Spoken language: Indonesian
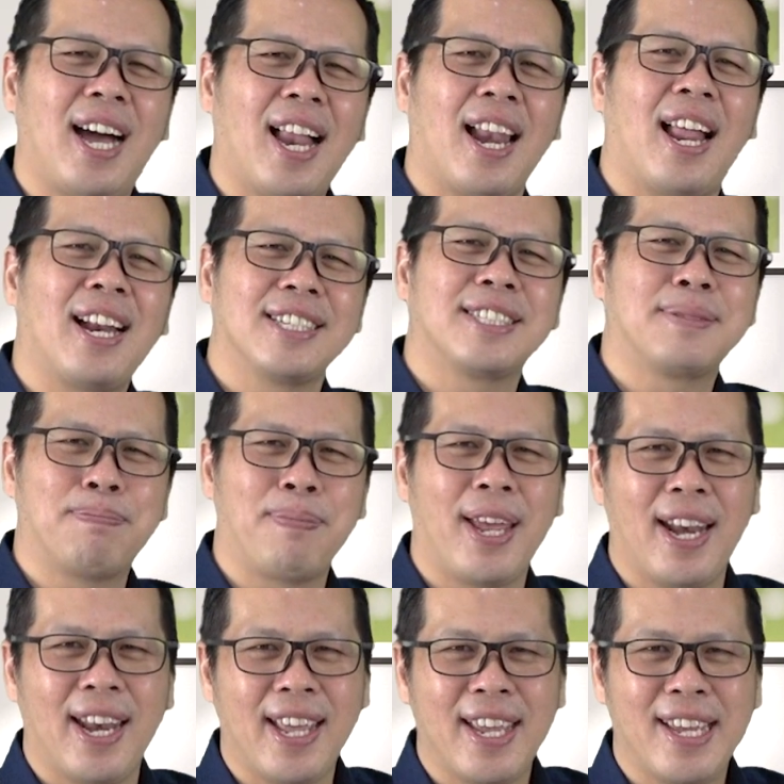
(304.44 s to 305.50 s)
hal-hal
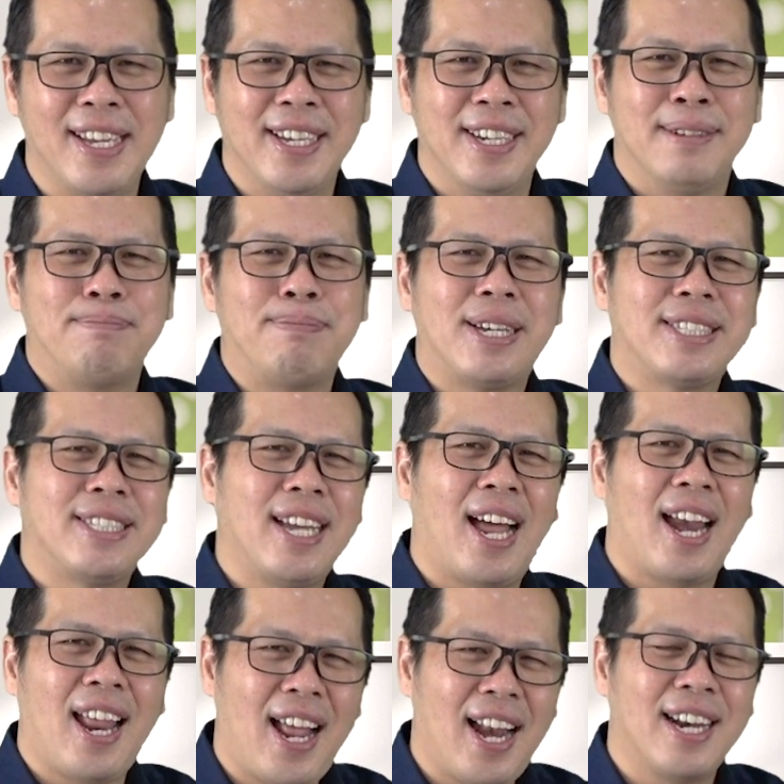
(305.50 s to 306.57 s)
sepele, masih
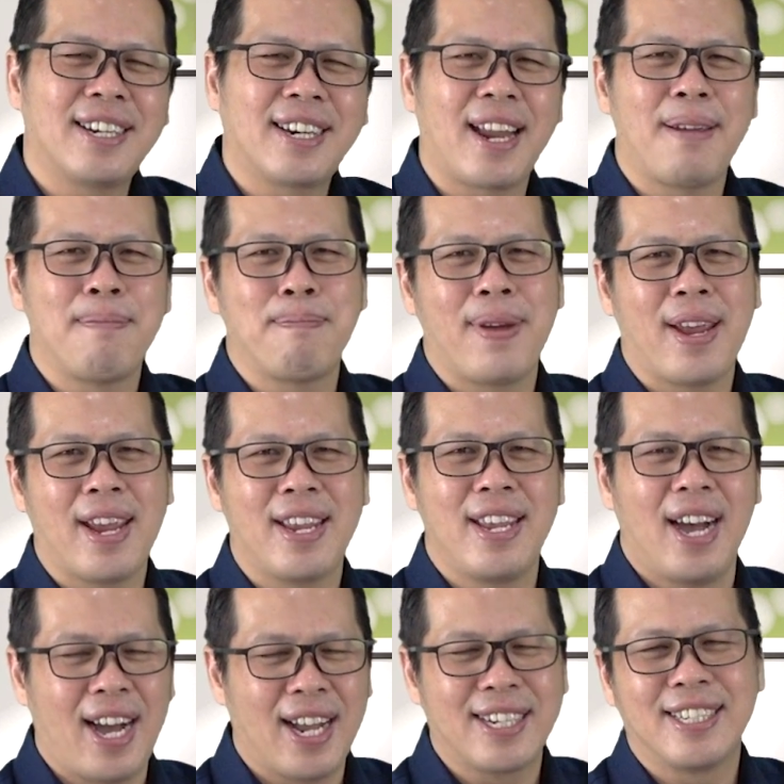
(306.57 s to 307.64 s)
hal-hal remeh
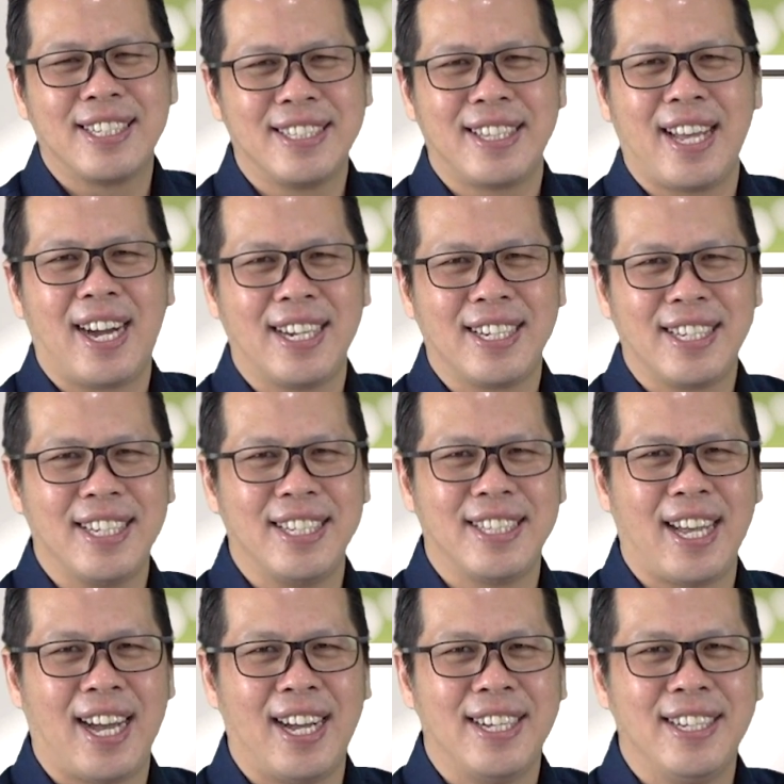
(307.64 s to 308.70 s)
yang ada di tangan
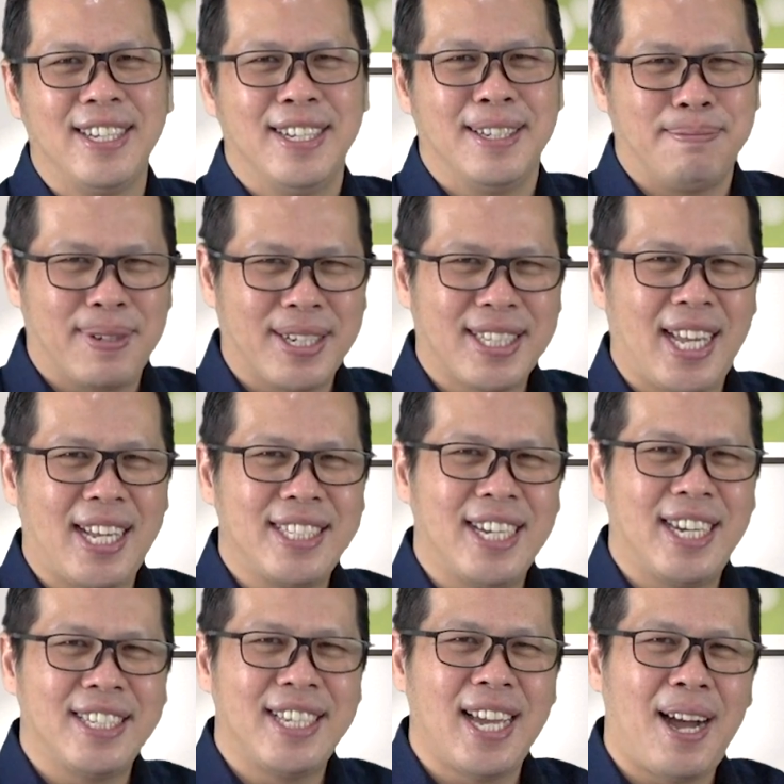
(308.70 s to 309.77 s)
kita.
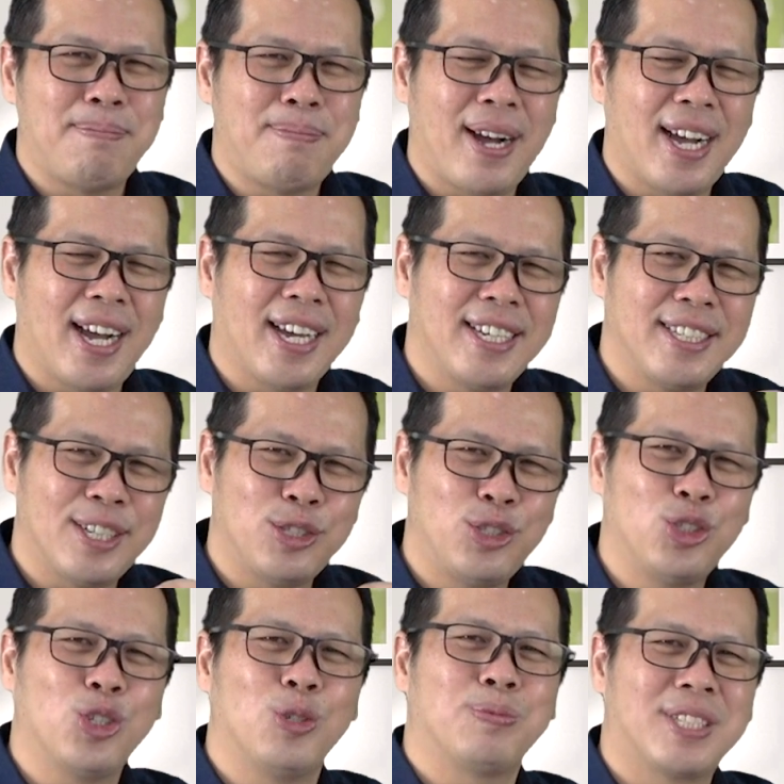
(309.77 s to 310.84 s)
Pertanyaannya, apakah kita
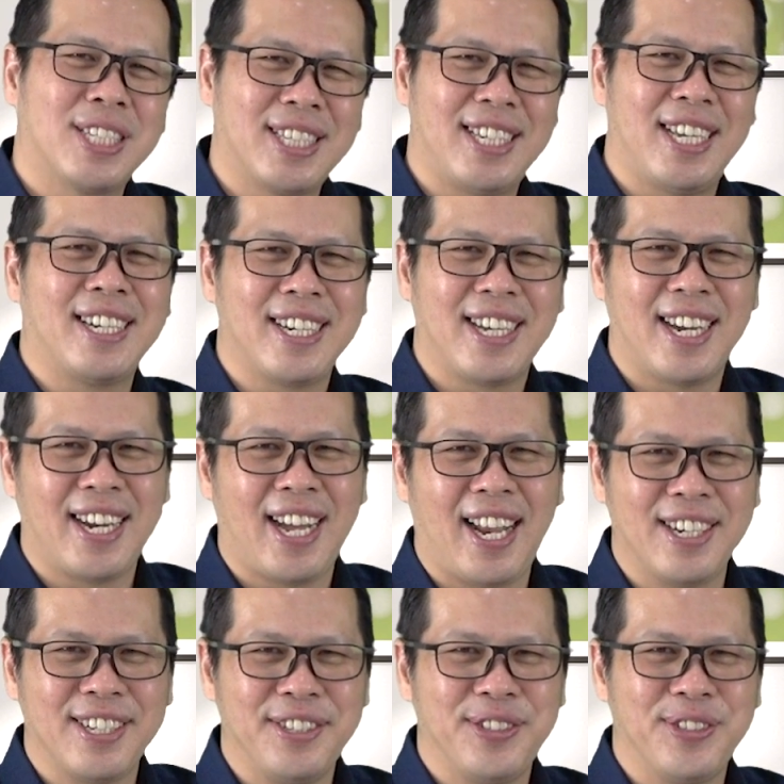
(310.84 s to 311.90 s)
cukup setia dengan
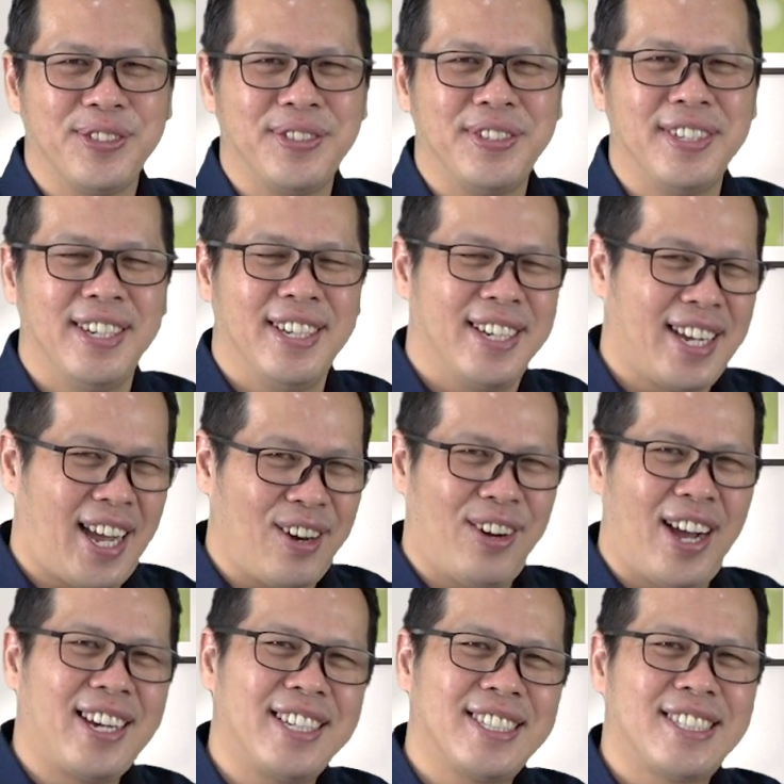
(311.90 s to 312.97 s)
hal itu? Kalau
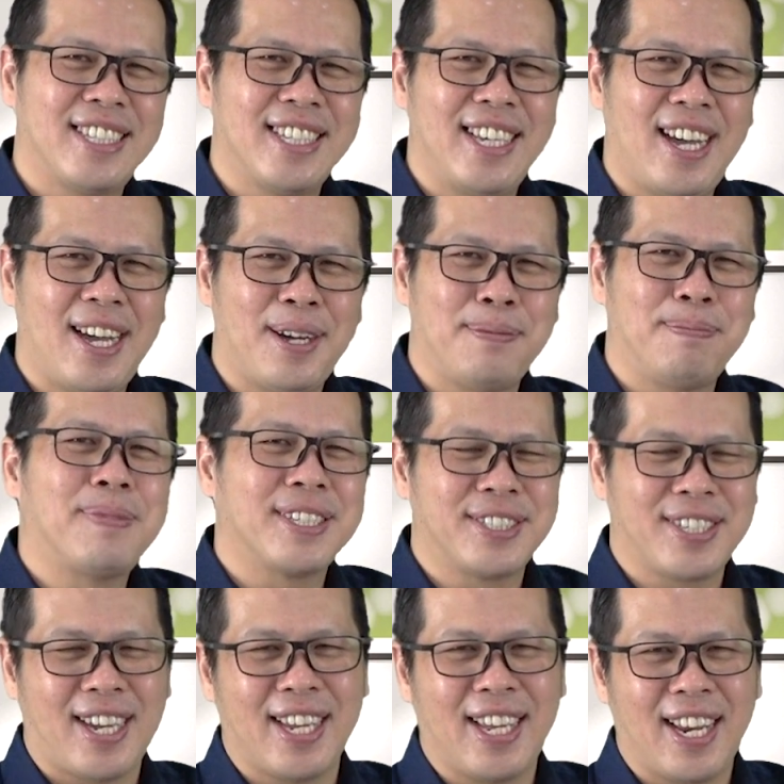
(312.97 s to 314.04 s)
Anda setia,
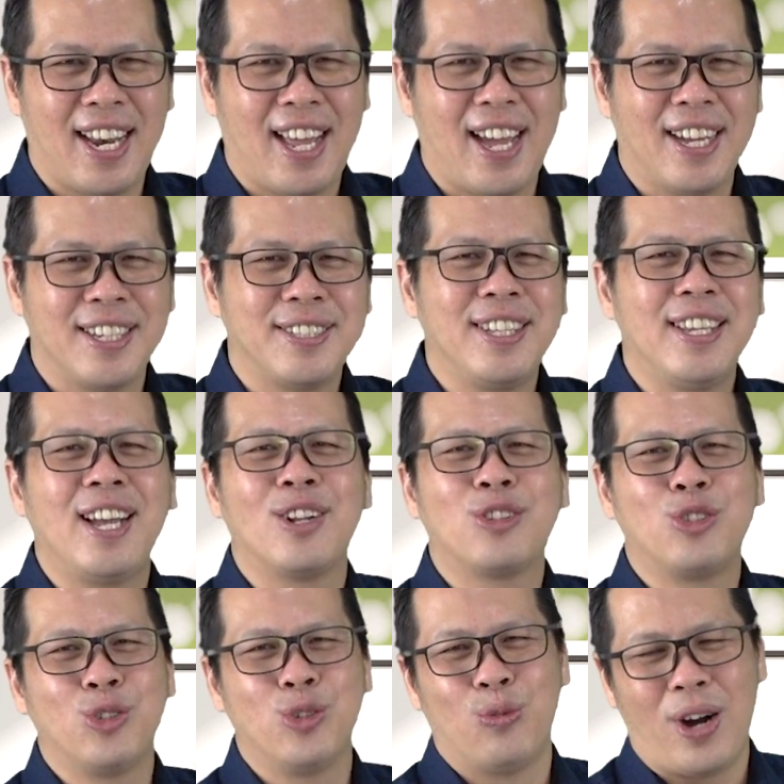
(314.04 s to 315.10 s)
percayalah, tinggal
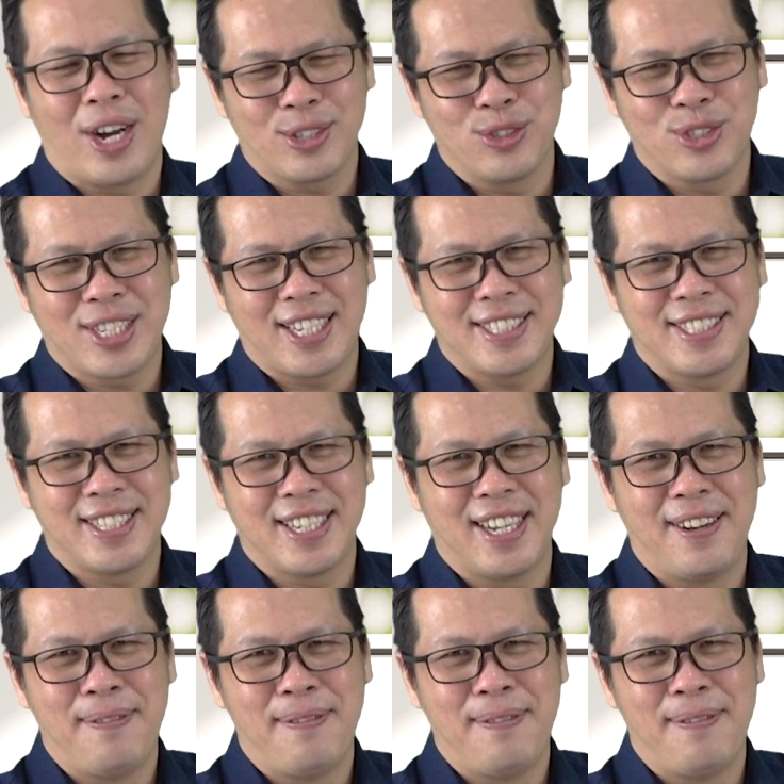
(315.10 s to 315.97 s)
tunggu waktu saja.